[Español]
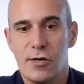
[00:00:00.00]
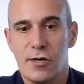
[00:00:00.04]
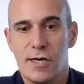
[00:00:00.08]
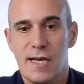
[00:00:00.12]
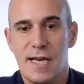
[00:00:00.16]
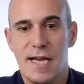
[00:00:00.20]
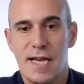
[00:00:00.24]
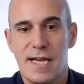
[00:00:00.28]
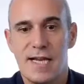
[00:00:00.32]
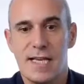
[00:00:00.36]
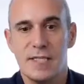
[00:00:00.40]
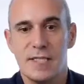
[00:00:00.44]

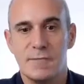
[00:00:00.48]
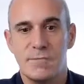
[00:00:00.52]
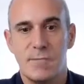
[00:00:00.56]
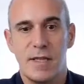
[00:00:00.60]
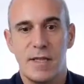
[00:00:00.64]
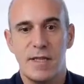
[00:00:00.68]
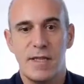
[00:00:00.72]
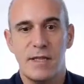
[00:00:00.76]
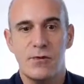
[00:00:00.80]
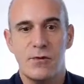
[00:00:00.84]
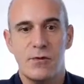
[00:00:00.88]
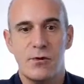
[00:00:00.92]
le hayas
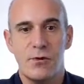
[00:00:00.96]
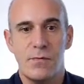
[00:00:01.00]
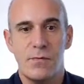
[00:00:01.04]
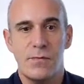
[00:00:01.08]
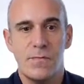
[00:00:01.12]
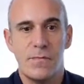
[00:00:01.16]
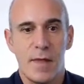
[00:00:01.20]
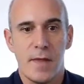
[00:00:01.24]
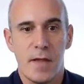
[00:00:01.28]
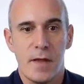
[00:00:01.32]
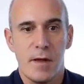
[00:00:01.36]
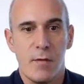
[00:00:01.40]
pedido,
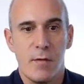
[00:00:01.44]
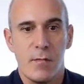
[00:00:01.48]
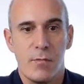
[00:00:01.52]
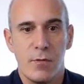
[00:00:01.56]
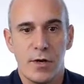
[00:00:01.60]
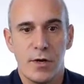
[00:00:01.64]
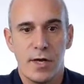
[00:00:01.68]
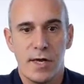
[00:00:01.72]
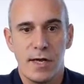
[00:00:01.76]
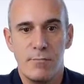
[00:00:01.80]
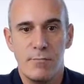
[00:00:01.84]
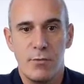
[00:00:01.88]
¿no?
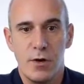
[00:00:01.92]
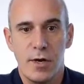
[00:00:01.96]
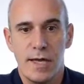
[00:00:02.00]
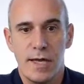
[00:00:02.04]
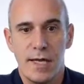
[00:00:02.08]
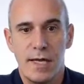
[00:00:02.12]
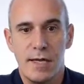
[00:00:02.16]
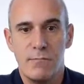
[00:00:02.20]
Por ejemplo, aquí,